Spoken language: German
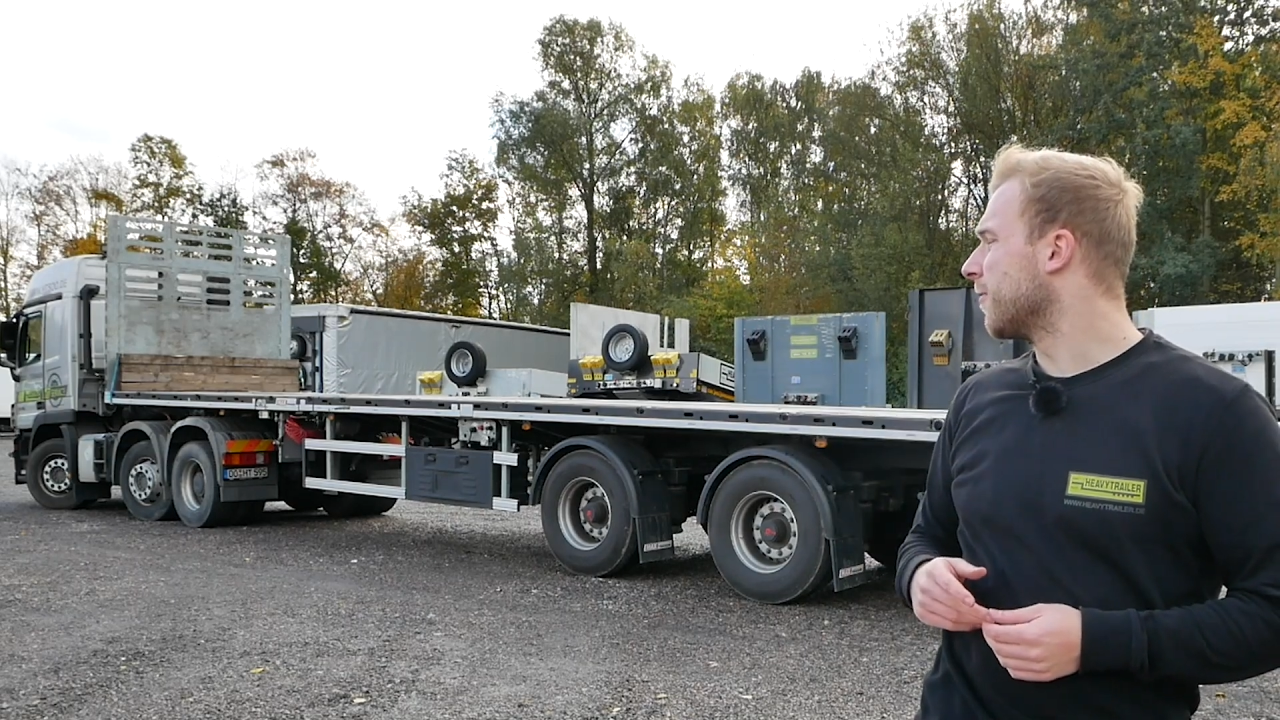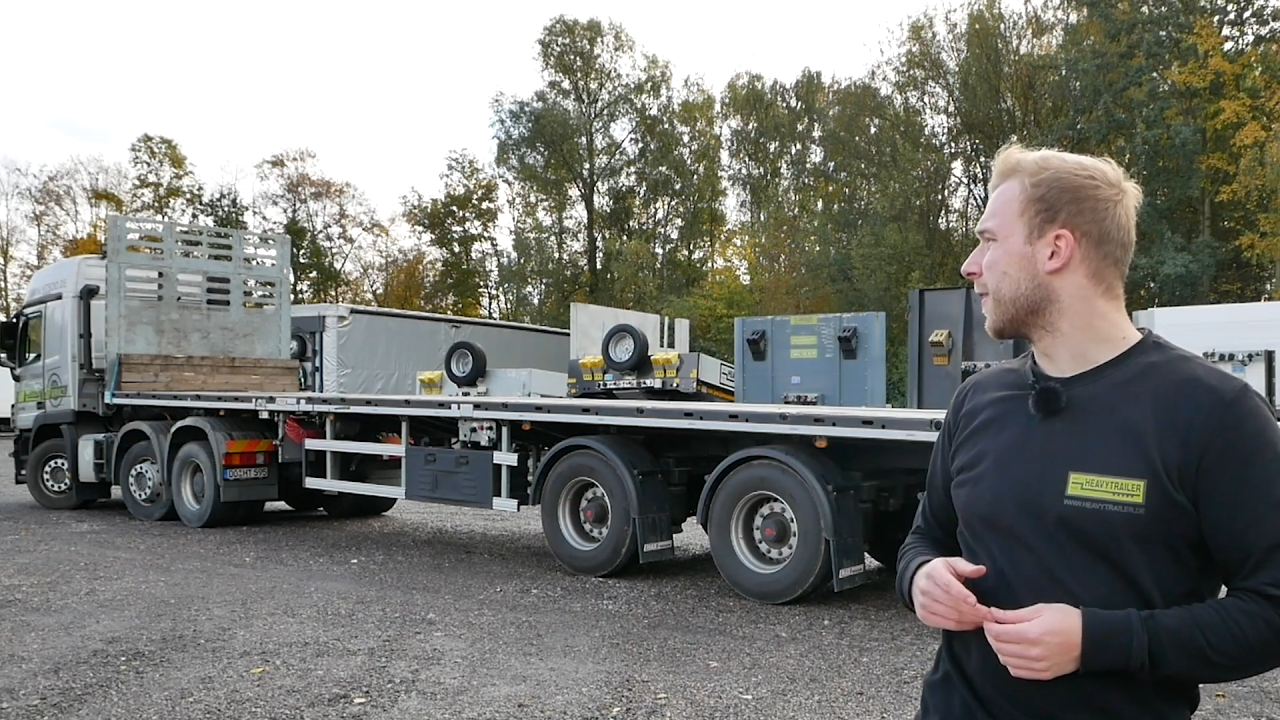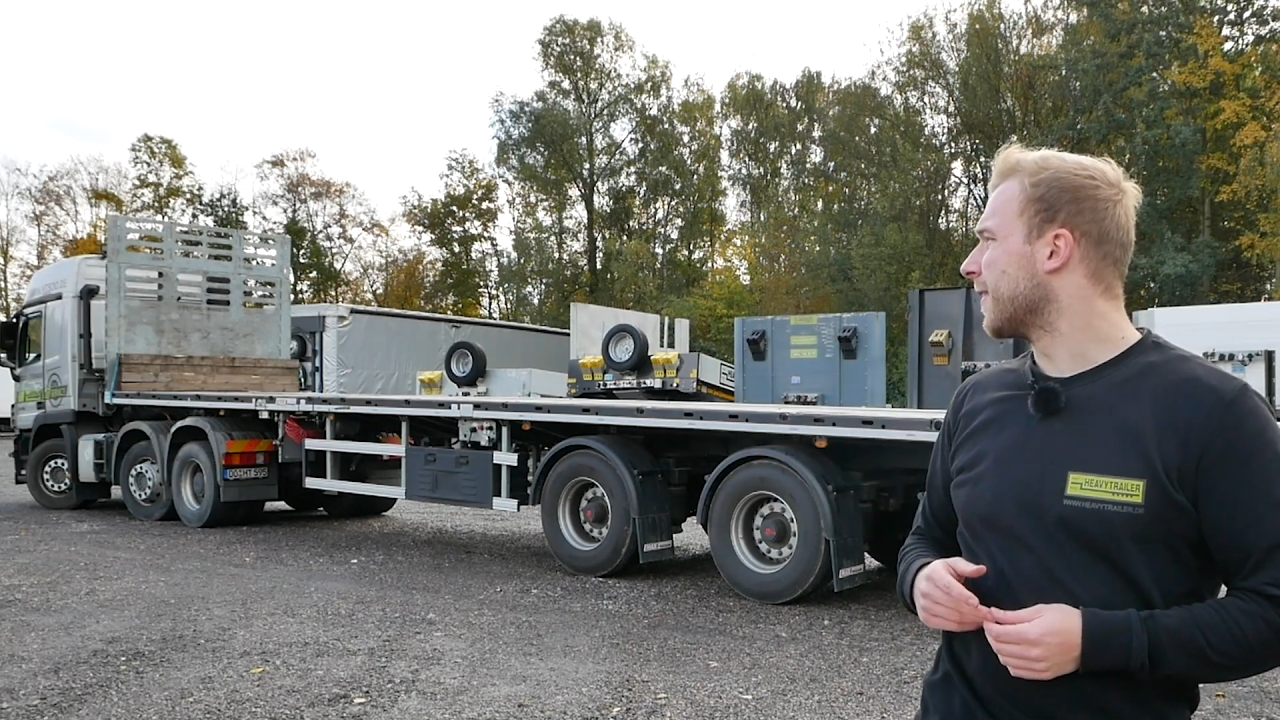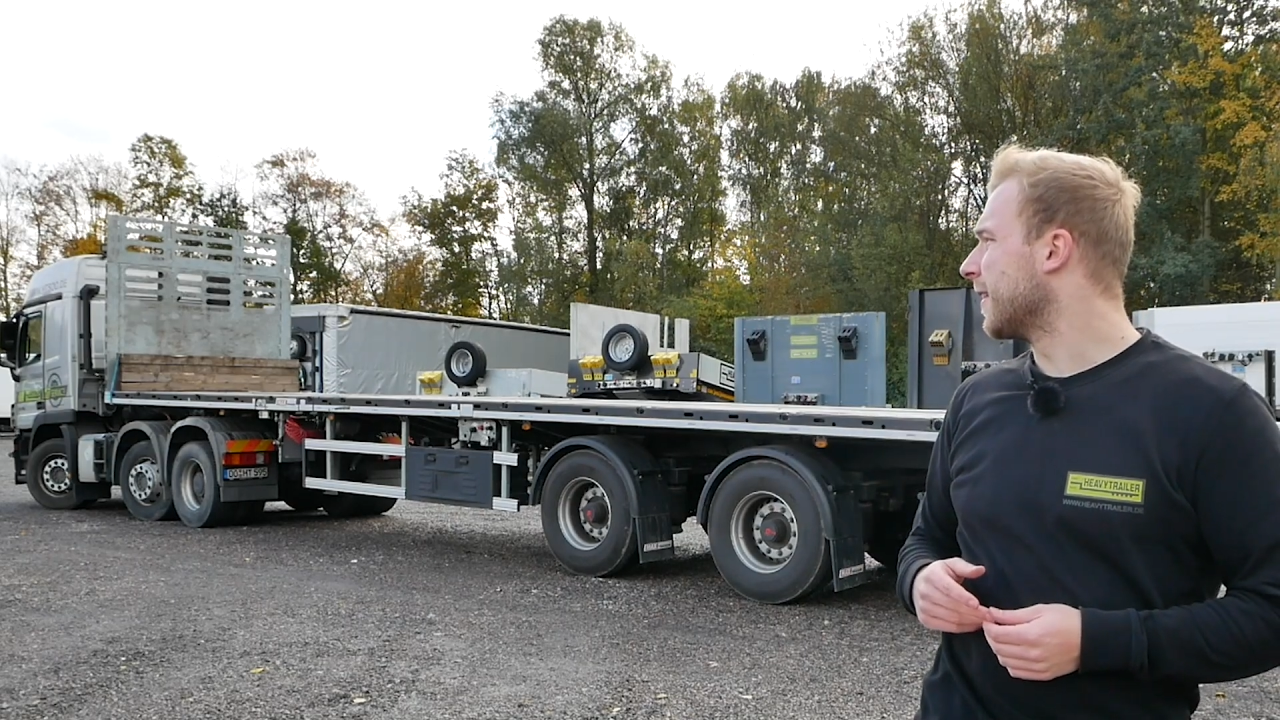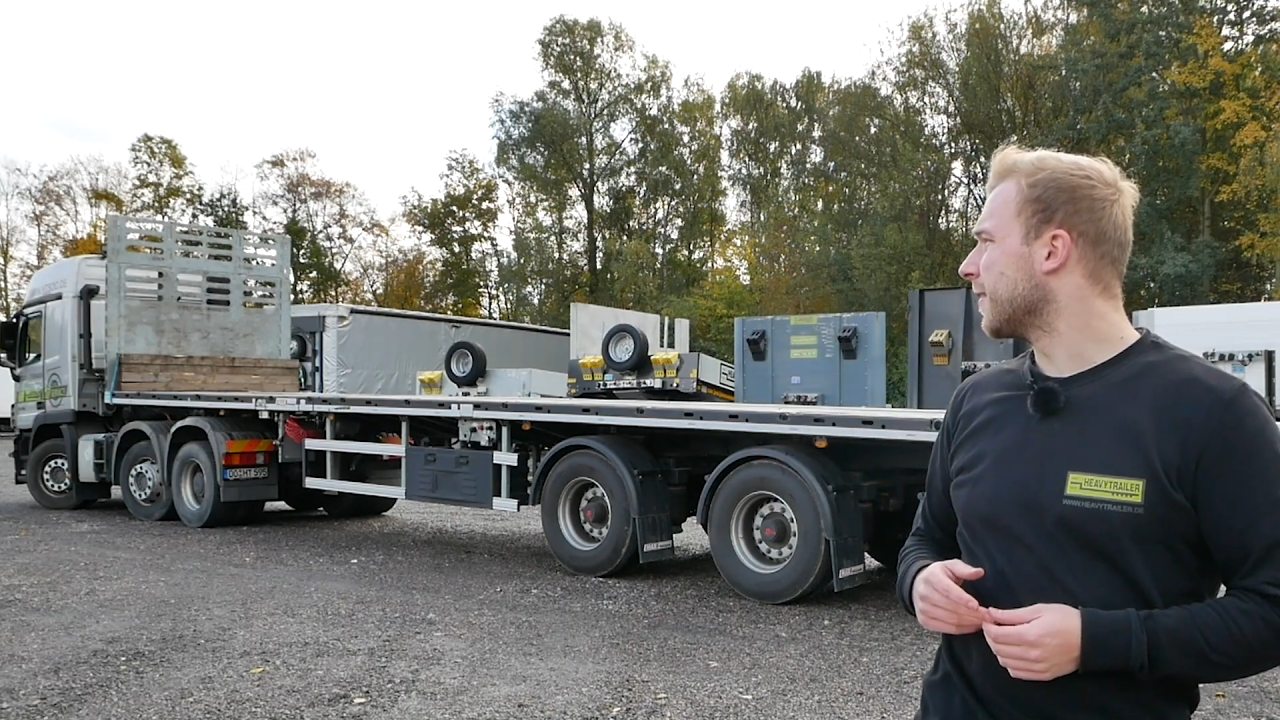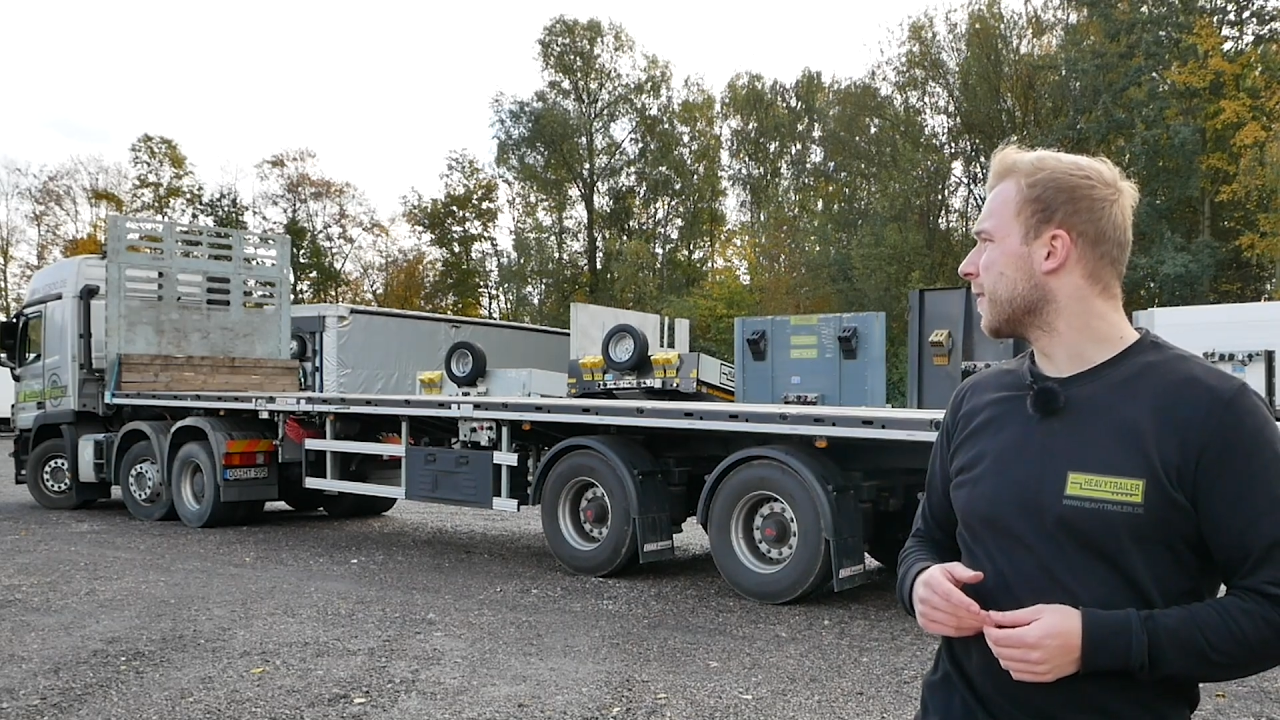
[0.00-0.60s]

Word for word: die verzinkt